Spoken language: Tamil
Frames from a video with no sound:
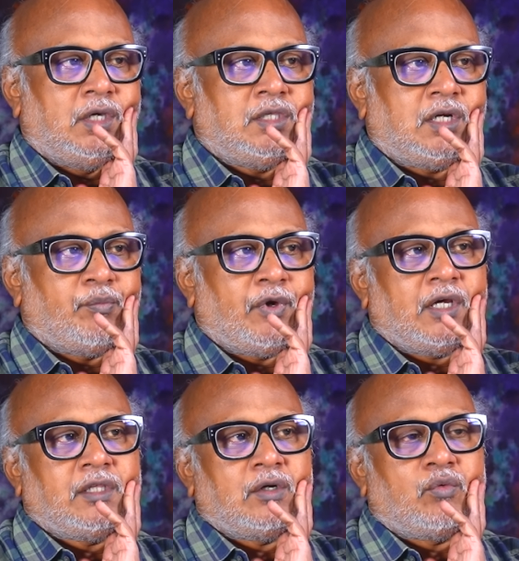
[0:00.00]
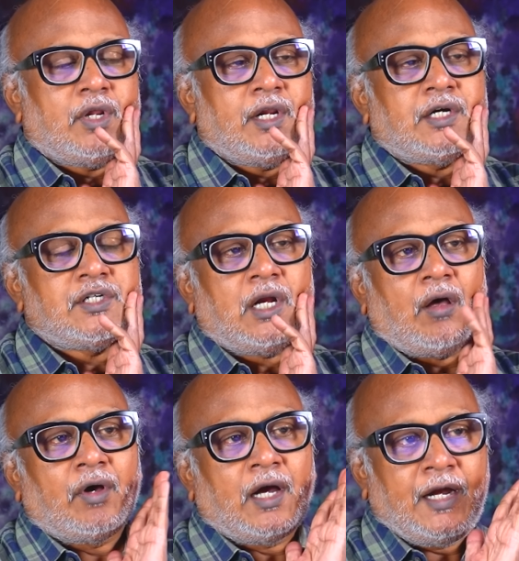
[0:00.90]
இதற்கு பிறகு இந்த கூட்டணி
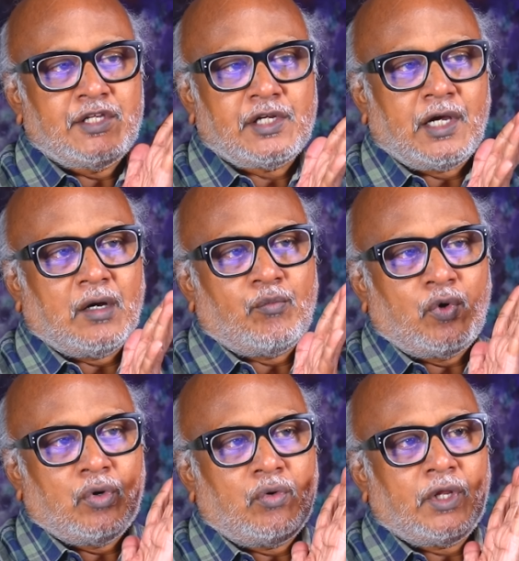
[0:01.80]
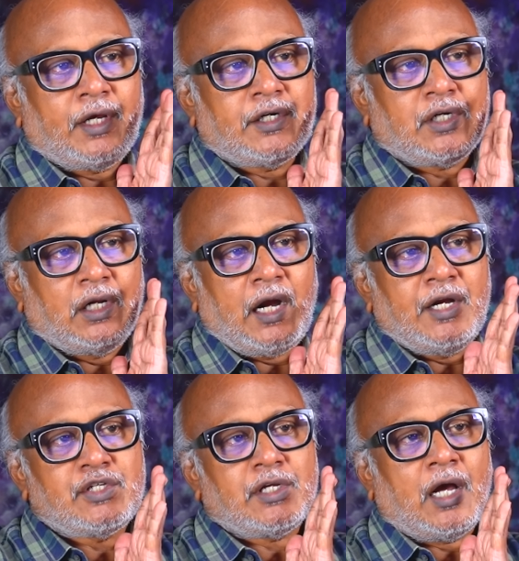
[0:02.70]
கட்சிகள் அவங்க கண்டிச்சிருக்காங்க மூணு கூட்டணி கட்சிகள்
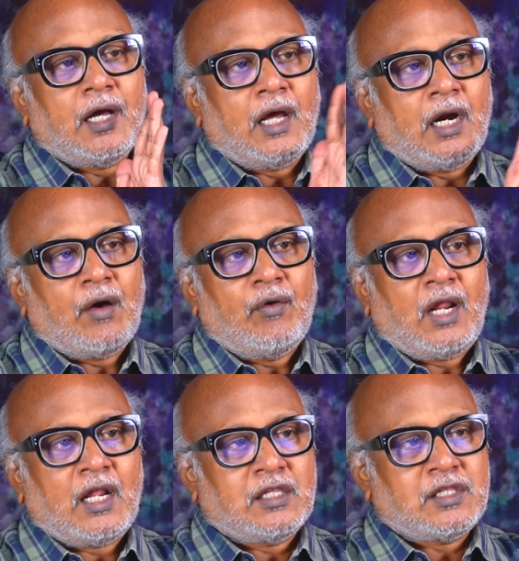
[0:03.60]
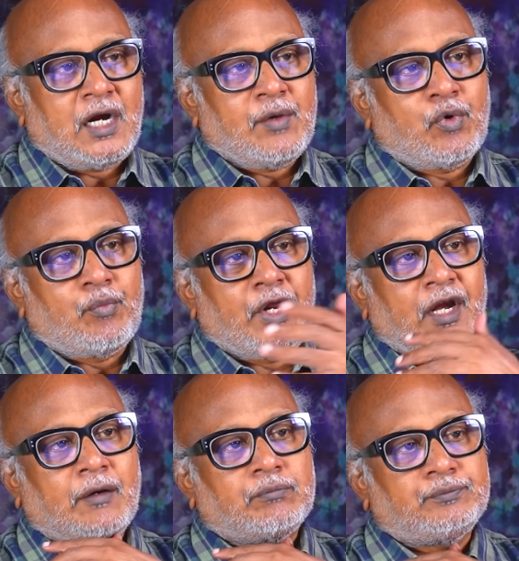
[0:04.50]
கண்டிச்சிருக்காங்க ஆனால் அவங்களால அதை தாண்டி போக முடியல